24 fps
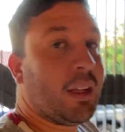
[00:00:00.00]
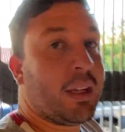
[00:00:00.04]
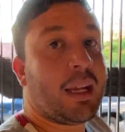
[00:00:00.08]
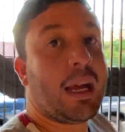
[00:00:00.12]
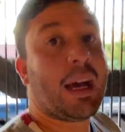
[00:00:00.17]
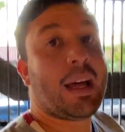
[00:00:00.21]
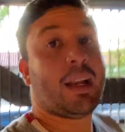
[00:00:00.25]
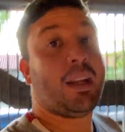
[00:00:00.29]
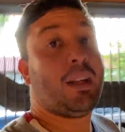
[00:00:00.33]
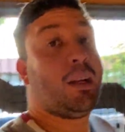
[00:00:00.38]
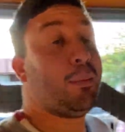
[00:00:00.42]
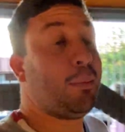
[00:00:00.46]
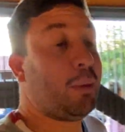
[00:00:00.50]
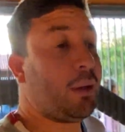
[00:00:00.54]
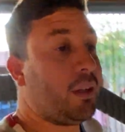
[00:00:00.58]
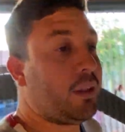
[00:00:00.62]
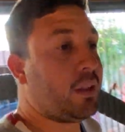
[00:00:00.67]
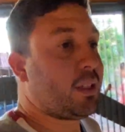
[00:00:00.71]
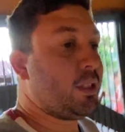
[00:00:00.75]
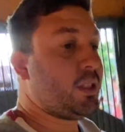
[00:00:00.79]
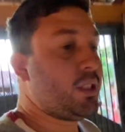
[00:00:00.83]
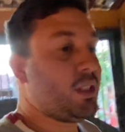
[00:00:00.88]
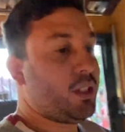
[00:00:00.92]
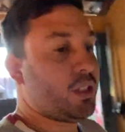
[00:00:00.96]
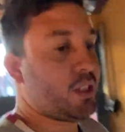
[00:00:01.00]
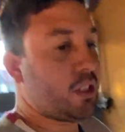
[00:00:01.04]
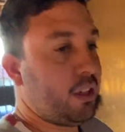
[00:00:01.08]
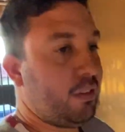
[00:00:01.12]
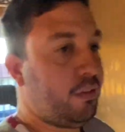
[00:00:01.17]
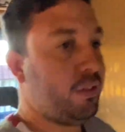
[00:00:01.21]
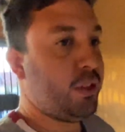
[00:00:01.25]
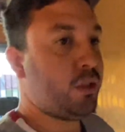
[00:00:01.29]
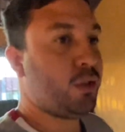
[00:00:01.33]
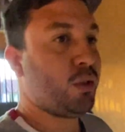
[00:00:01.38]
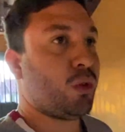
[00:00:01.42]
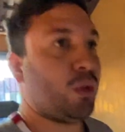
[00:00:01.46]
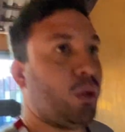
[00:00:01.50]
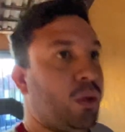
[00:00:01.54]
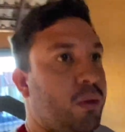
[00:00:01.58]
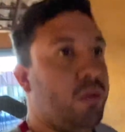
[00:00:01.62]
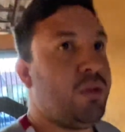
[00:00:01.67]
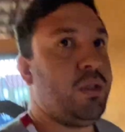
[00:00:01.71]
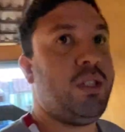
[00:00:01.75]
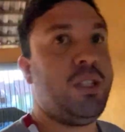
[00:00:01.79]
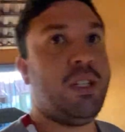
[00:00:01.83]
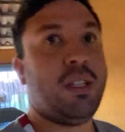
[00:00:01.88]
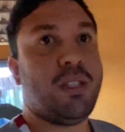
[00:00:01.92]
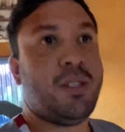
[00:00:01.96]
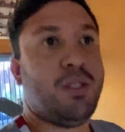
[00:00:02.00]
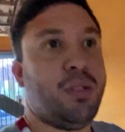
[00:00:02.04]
Cara, lembrando que a gente tem vídeo todo dia,